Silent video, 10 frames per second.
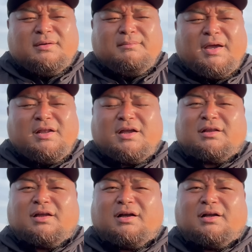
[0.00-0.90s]
前にあっ
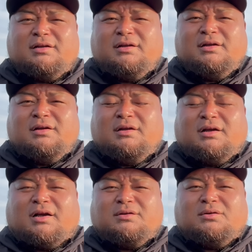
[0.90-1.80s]
た、
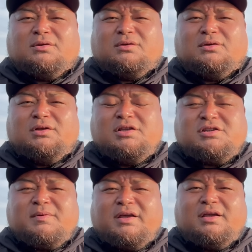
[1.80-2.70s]

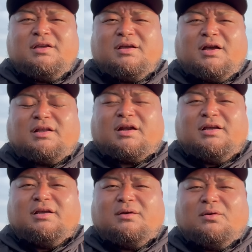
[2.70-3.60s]
1枚あた
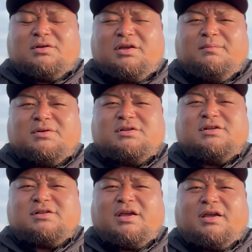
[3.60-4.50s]
り大きい文字
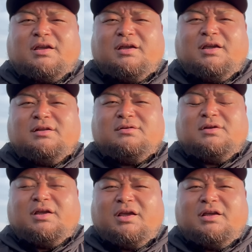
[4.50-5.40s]
にして、
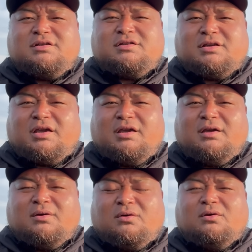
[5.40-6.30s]

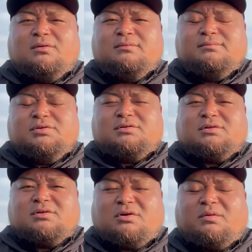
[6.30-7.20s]
NHK をぶっ
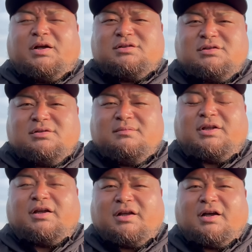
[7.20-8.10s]
壊すみ
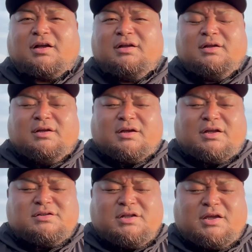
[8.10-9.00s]
たいな
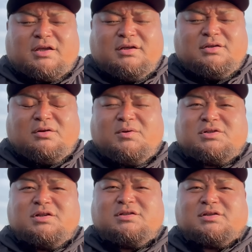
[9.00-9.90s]
感じで、一文
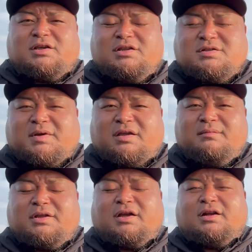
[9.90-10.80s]
字につき1枚
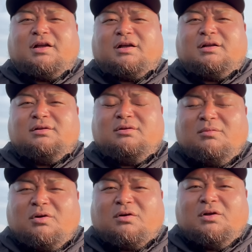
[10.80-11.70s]
みたいなの
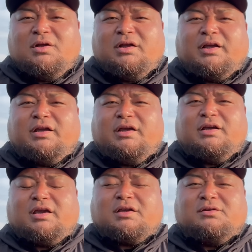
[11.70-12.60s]
も、
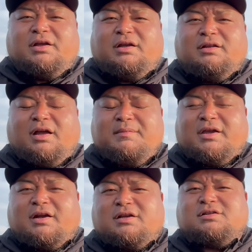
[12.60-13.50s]
結局ね、
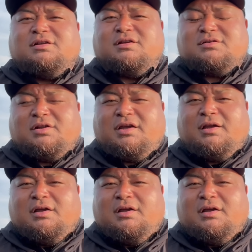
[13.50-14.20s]
ダメらしいんですよね。